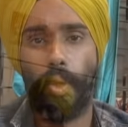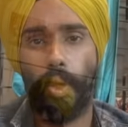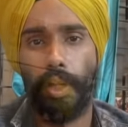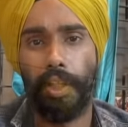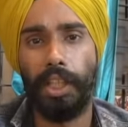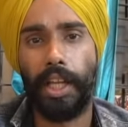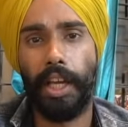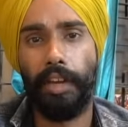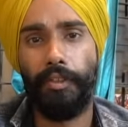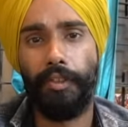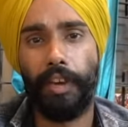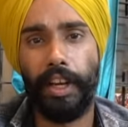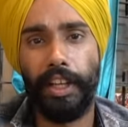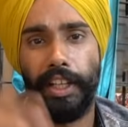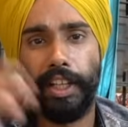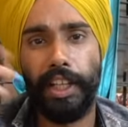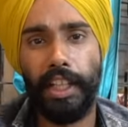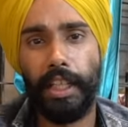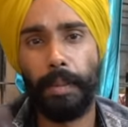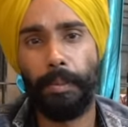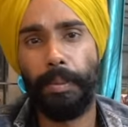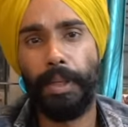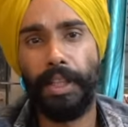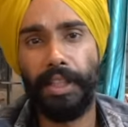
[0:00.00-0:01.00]
तो ऐसा है
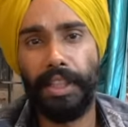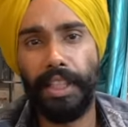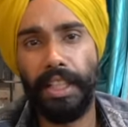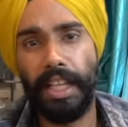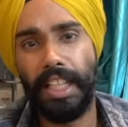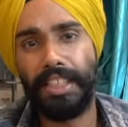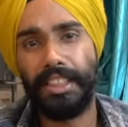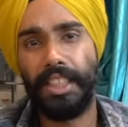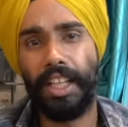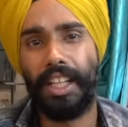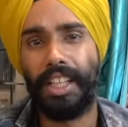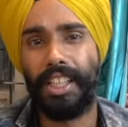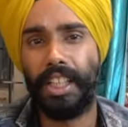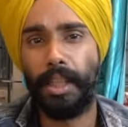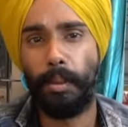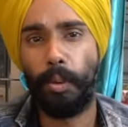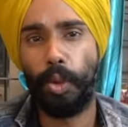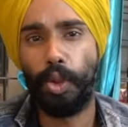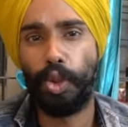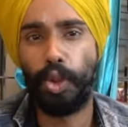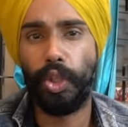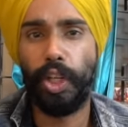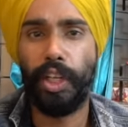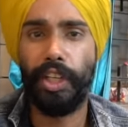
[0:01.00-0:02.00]
फाइनली अपना दिन आज का खत्म
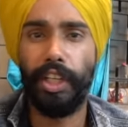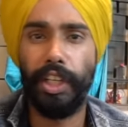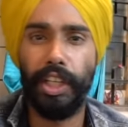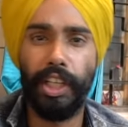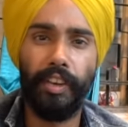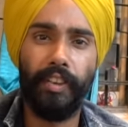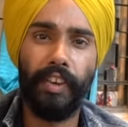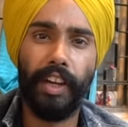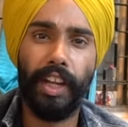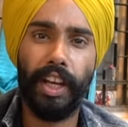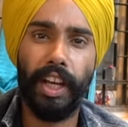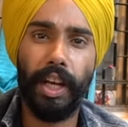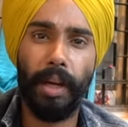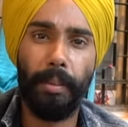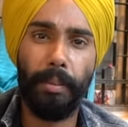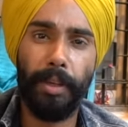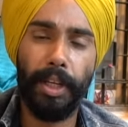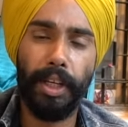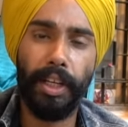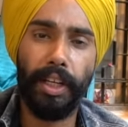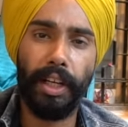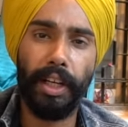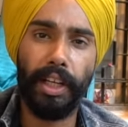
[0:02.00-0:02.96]
हो चुका है डिनर वगैरह हमने